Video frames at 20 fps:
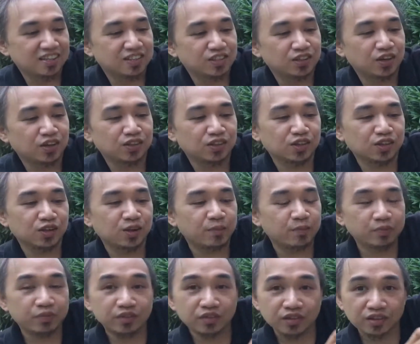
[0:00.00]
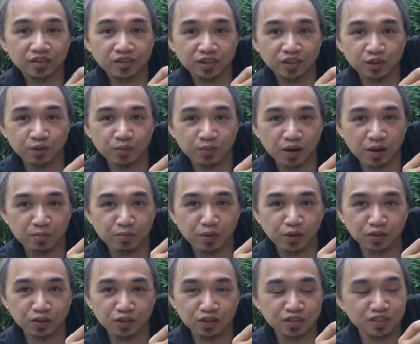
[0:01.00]
So ito, yung mga
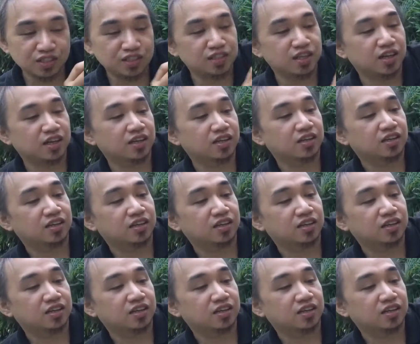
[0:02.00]
buttons niya,